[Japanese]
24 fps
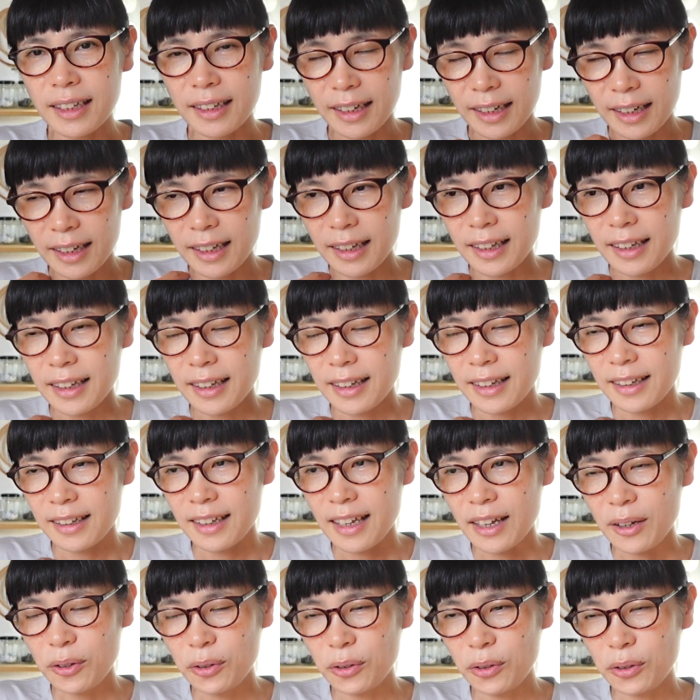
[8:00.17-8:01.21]
たら
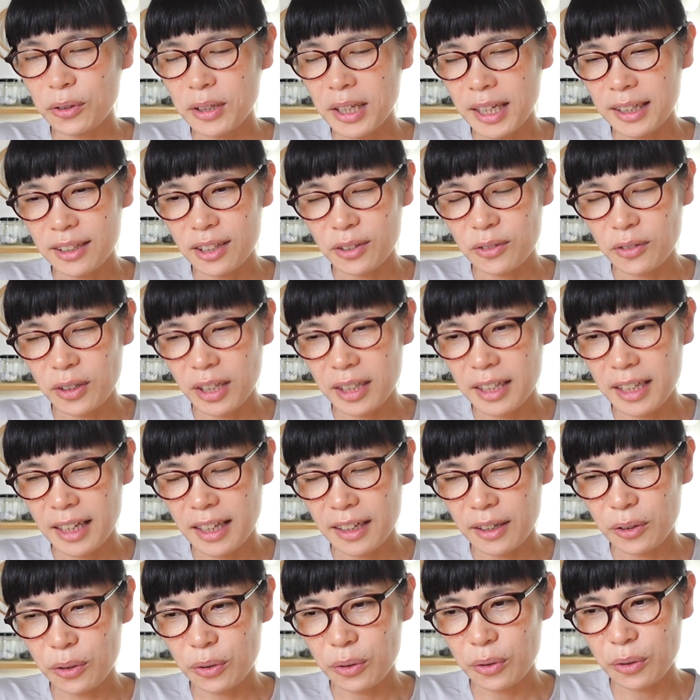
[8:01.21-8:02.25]
結構なんていうのか
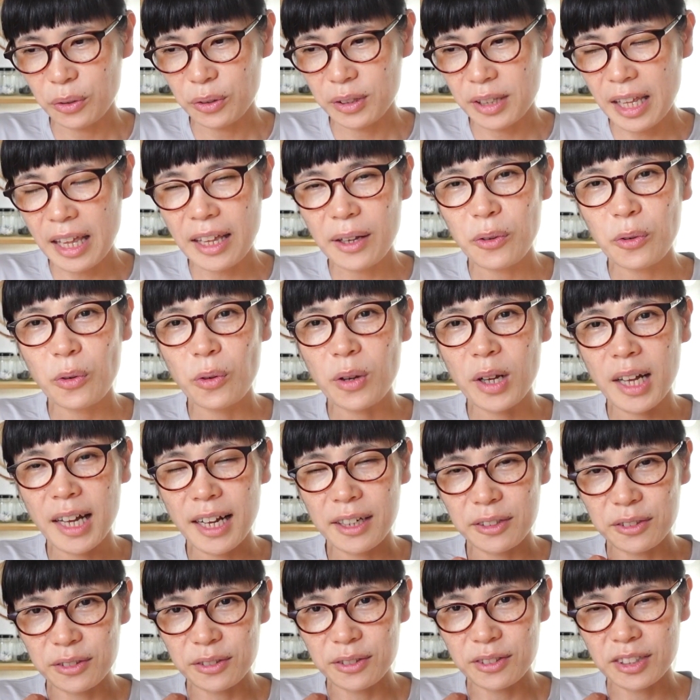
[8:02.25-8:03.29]
な、こう、抵抗が
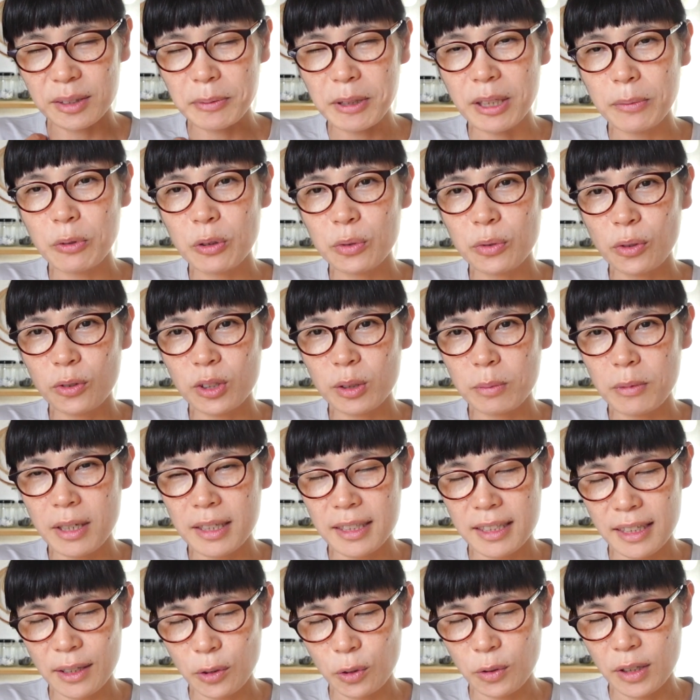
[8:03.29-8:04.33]
ある、首も太く見え
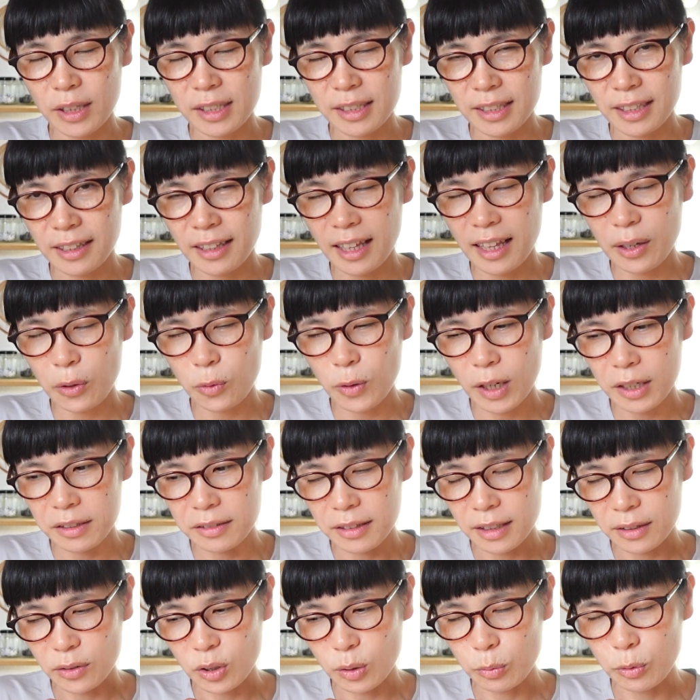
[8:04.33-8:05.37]
ちゃいそうだし、抵抗ある
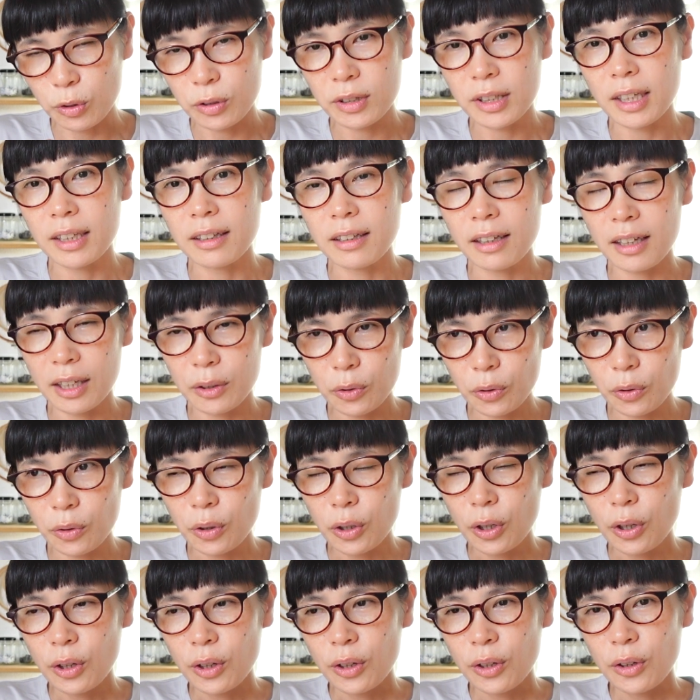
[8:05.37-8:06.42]
なって思ったんだけ
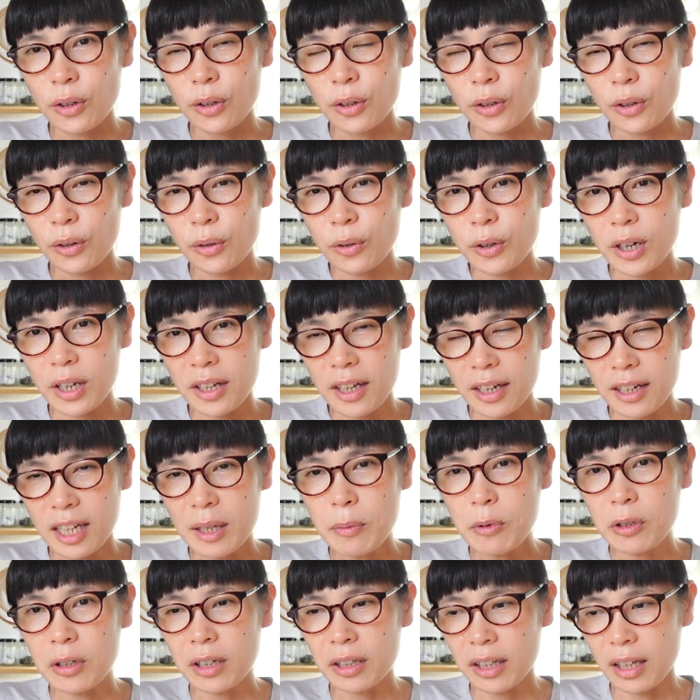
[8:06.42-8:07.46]
ど、これね、
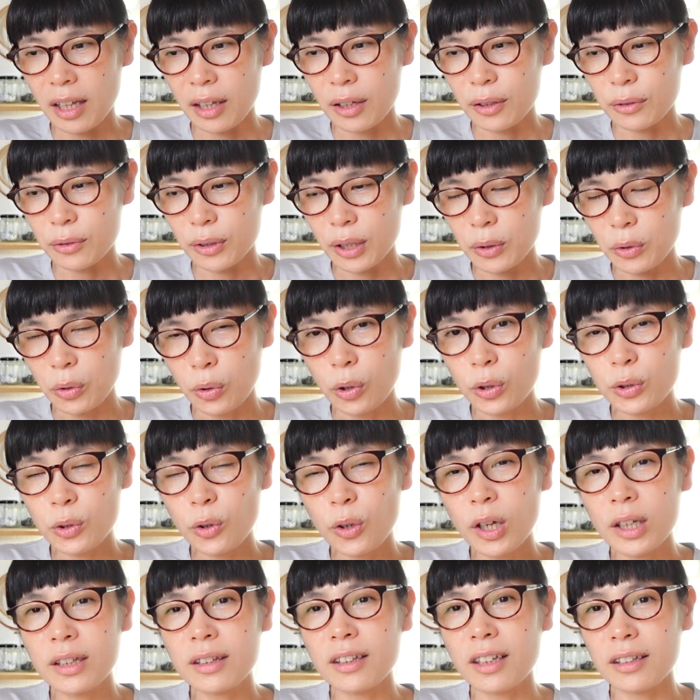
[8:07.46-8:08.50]
リブがね、あの
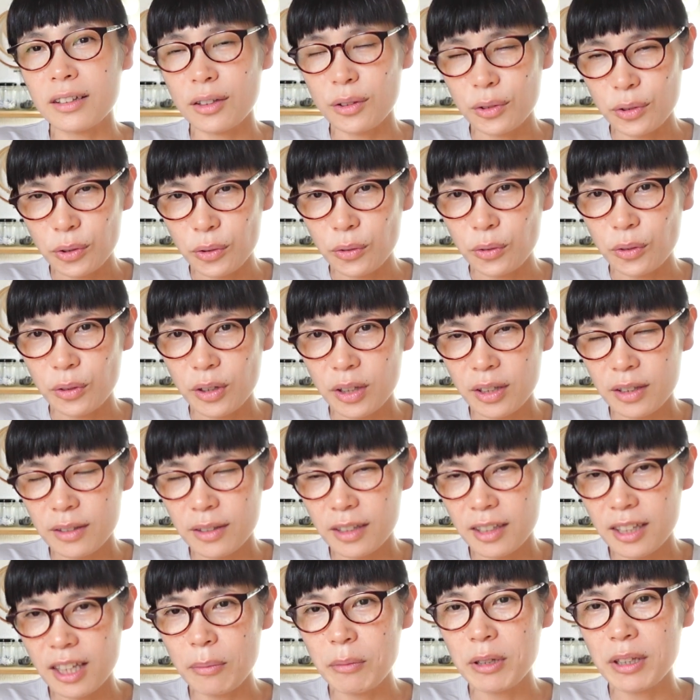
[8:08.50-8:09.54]
細かったんですよ。
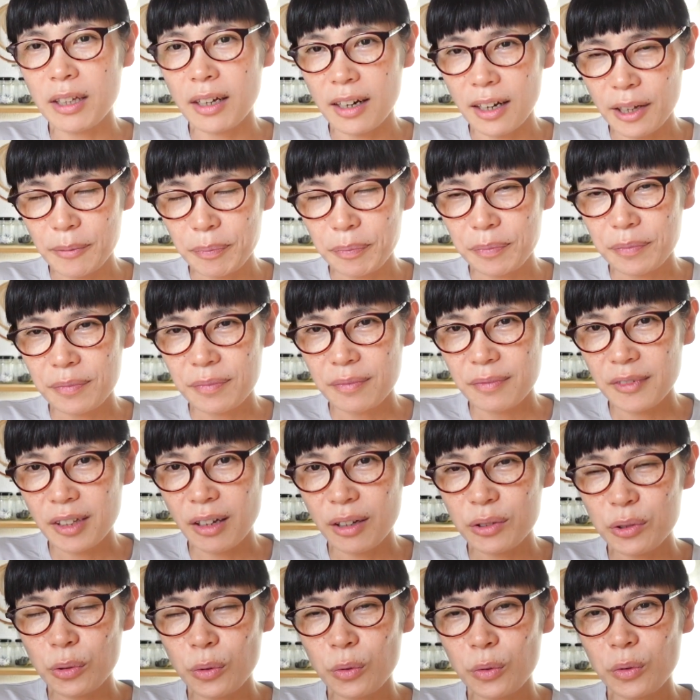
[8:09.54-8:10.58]
着てみたら。で、
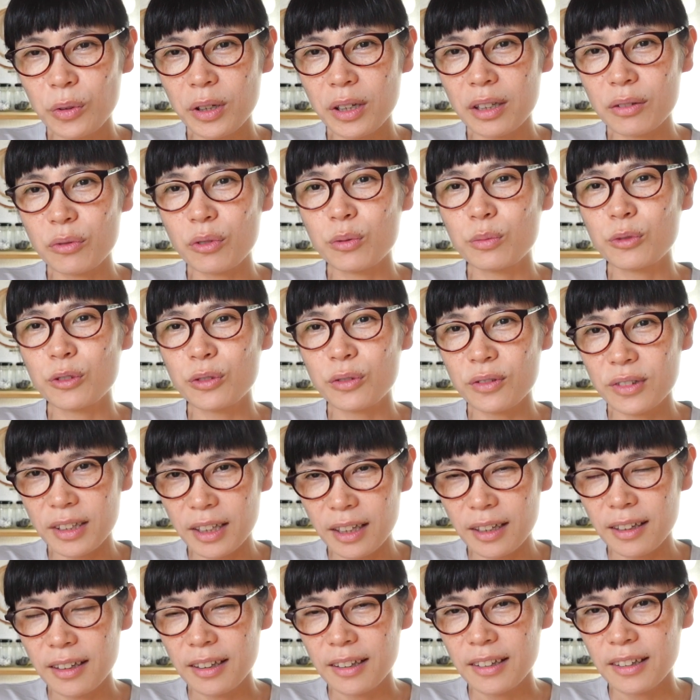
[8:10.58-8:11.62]
あ、そっかと思っ
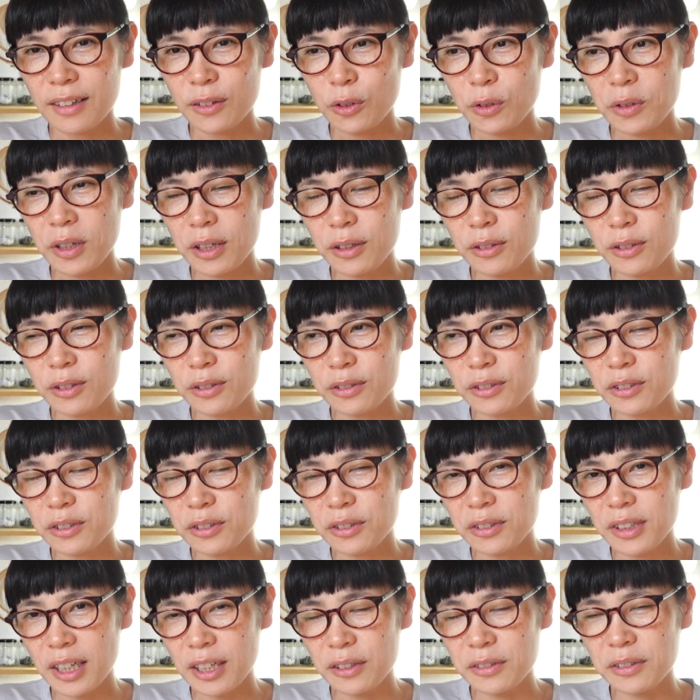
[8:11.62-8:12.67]
て、それでクー
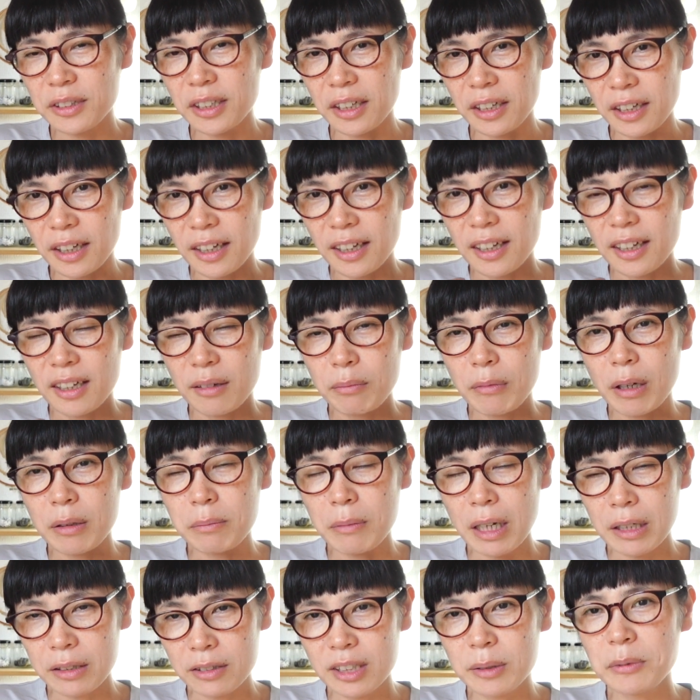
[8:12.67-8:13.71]
ルネックなら、ま
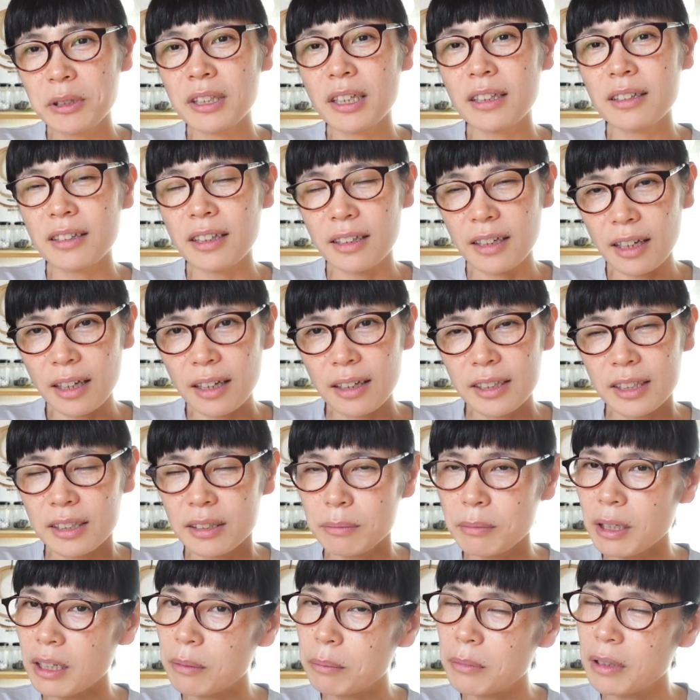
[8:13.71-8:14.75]
あ、丸首だったら、
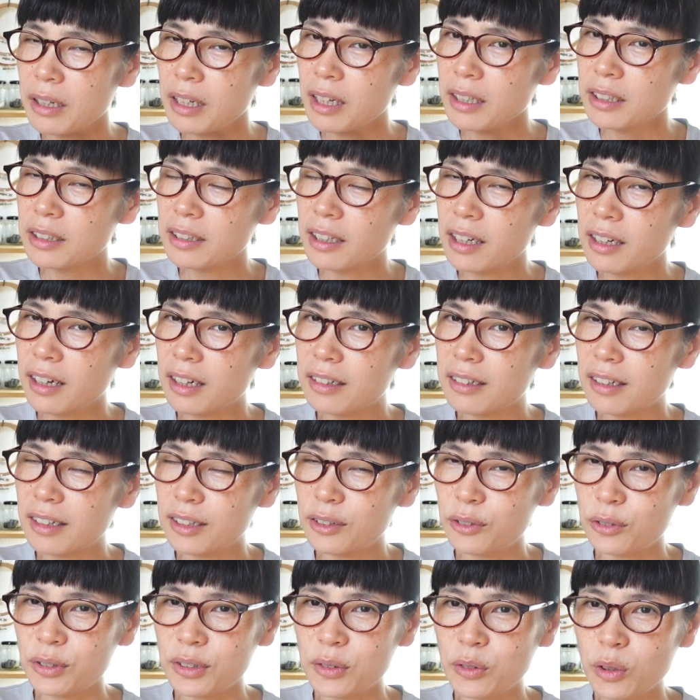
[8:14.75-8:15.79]
まあ、あんまり嫌じゃないか
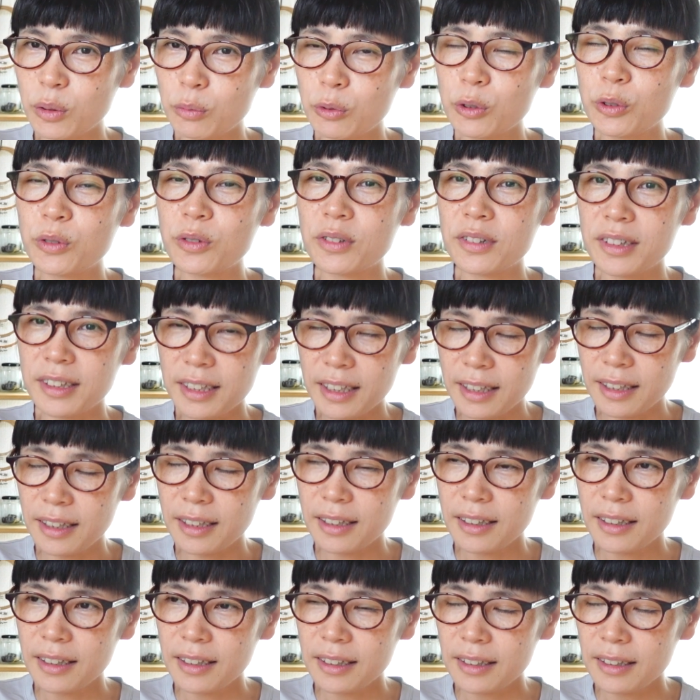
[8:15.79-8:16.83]
なっていうふうに思っ
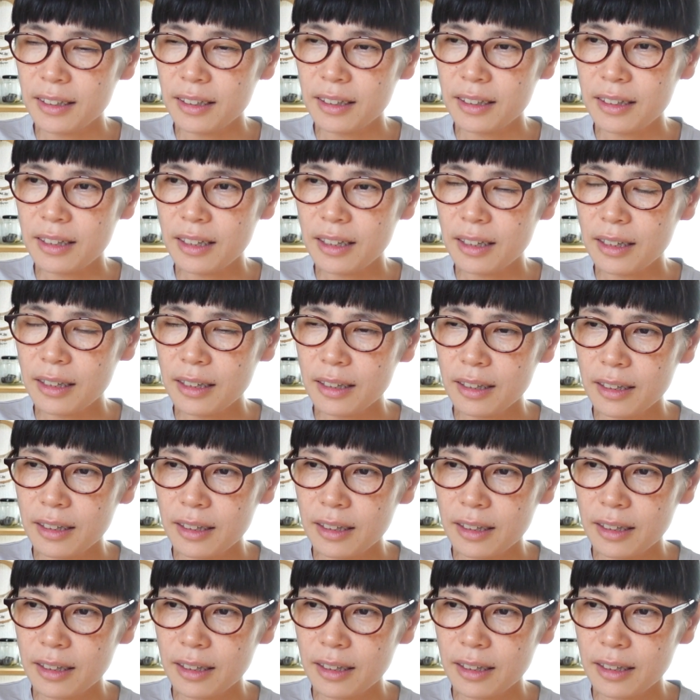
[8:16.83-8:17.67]
て、で、